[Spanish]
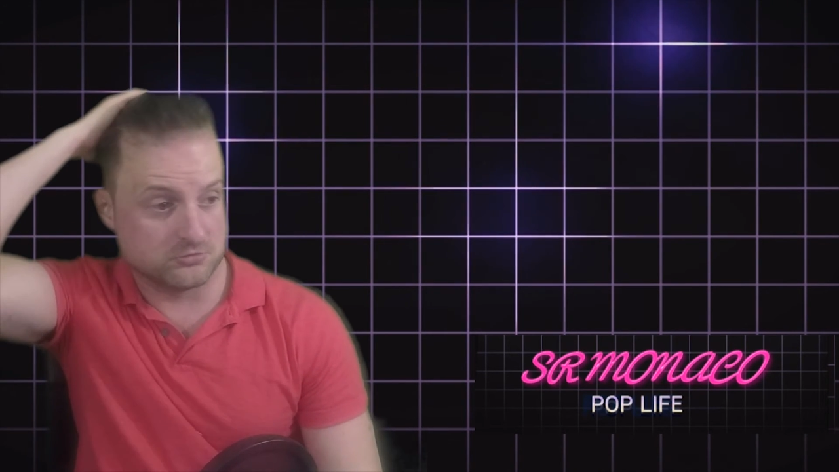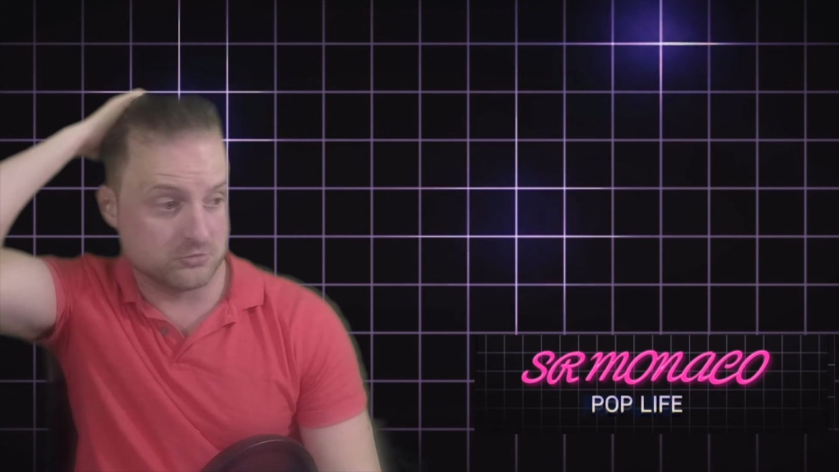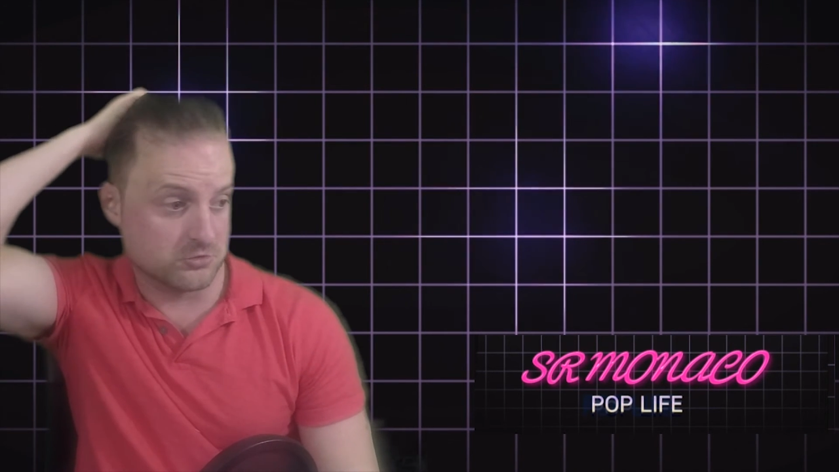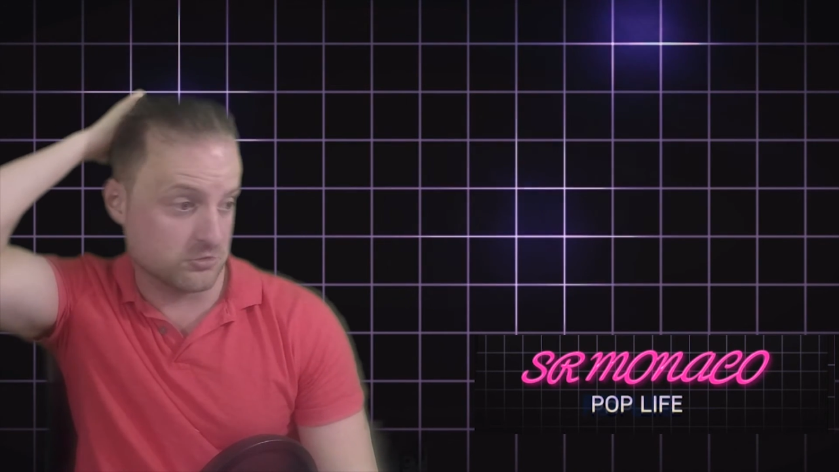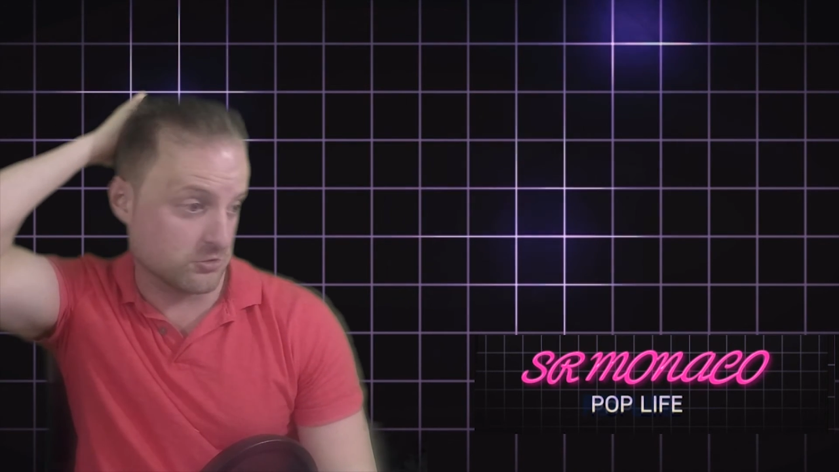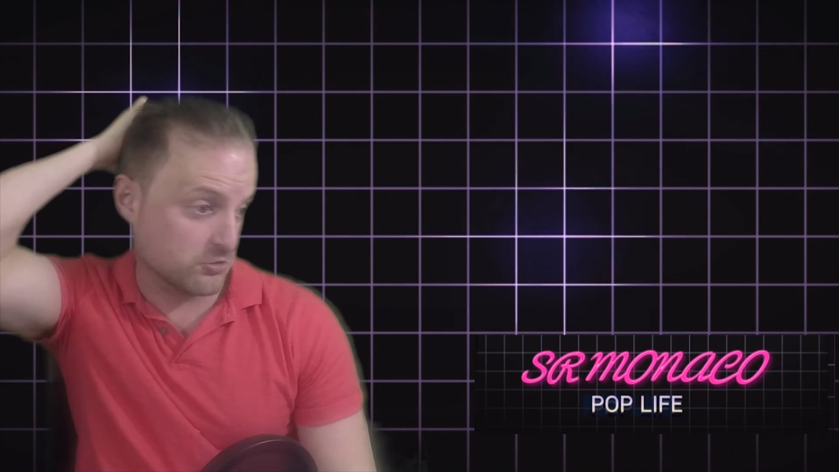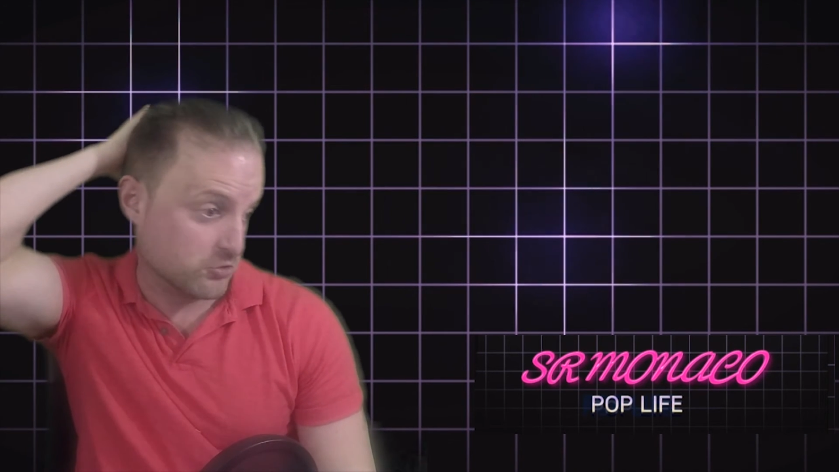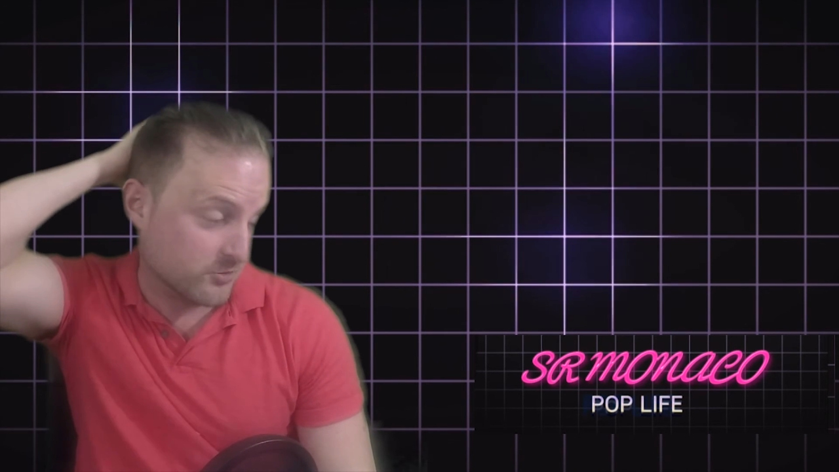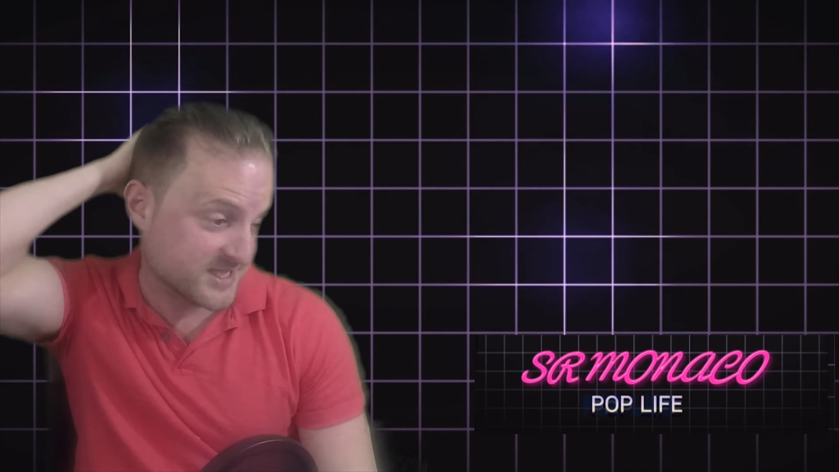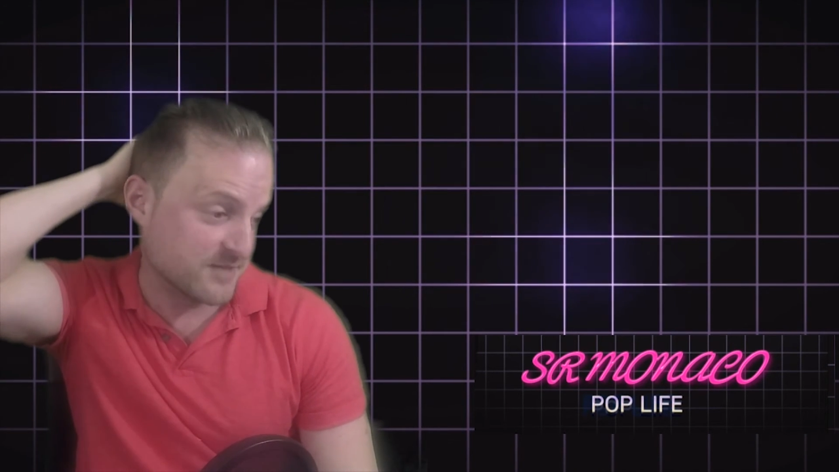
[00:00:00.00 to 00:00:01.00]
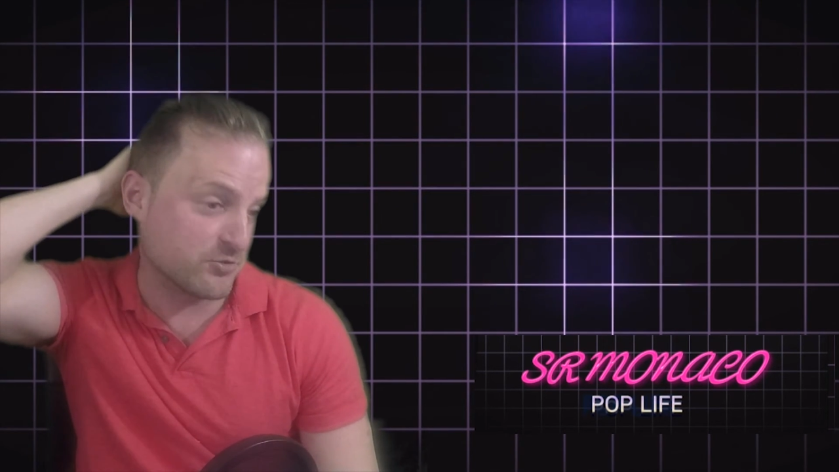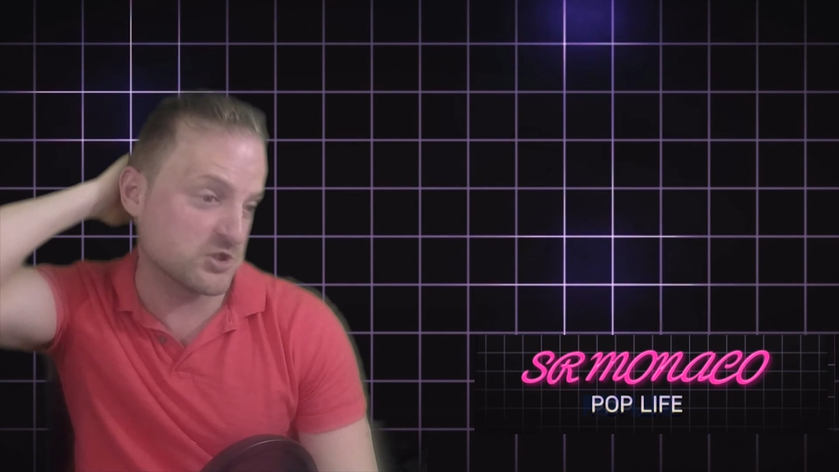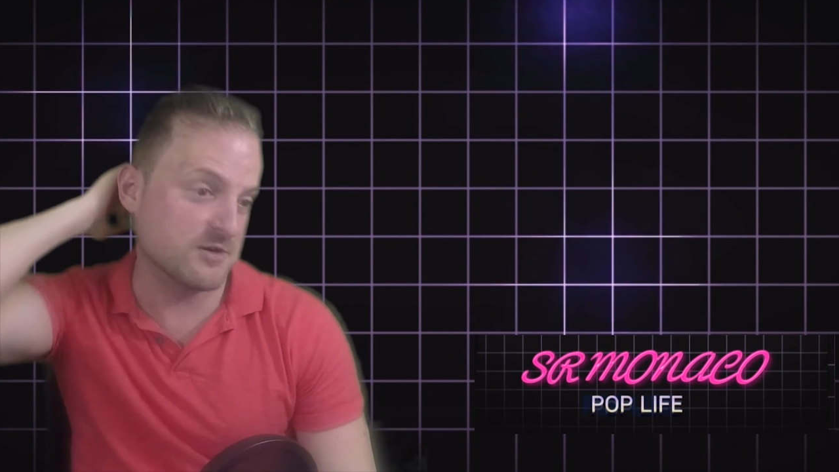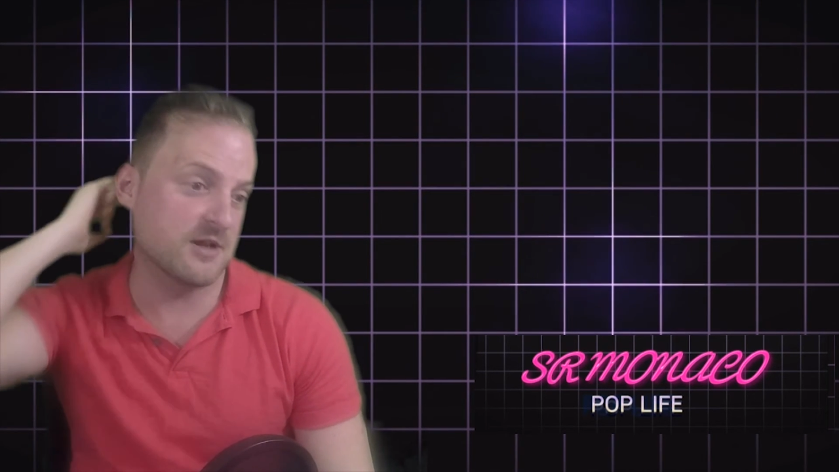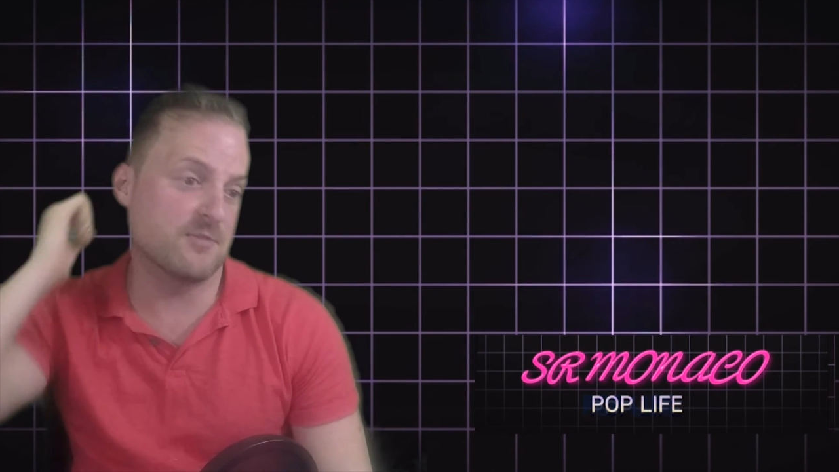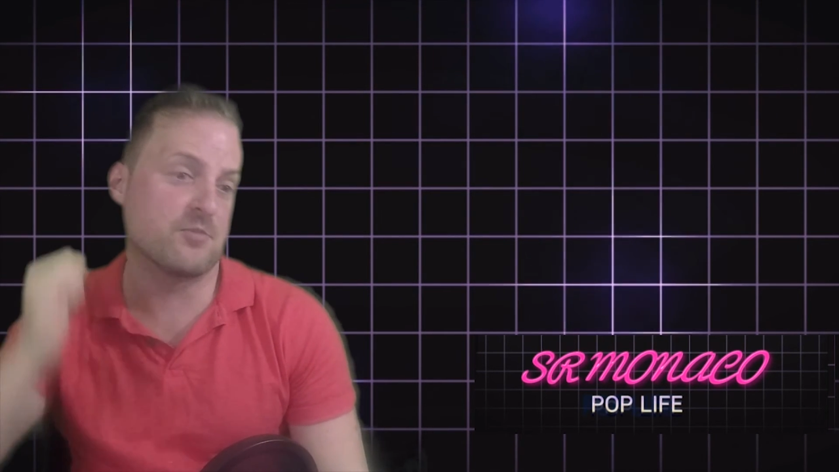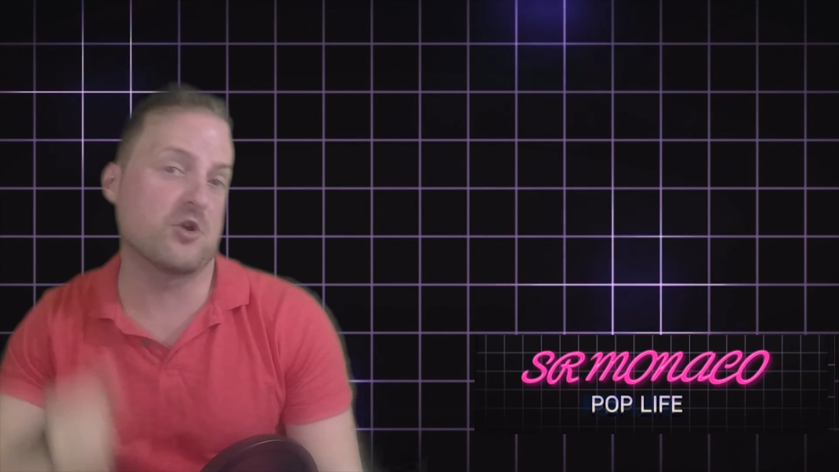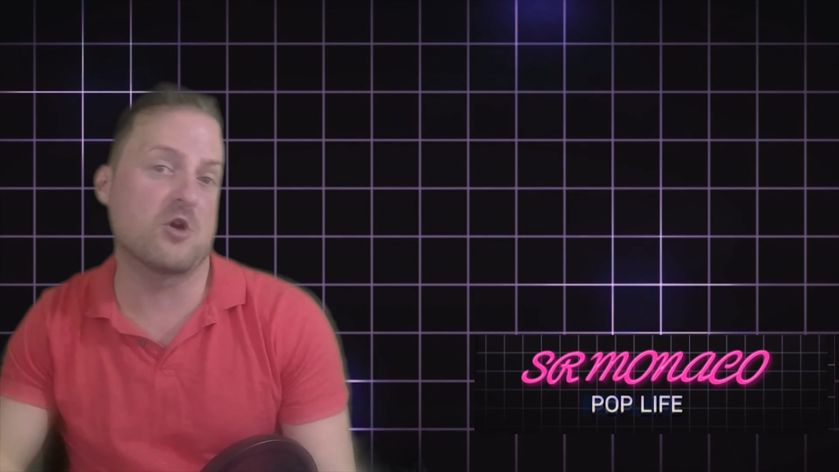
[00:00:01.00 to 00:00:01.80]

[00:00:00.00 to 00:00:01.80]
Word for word: no, no va a ser posible por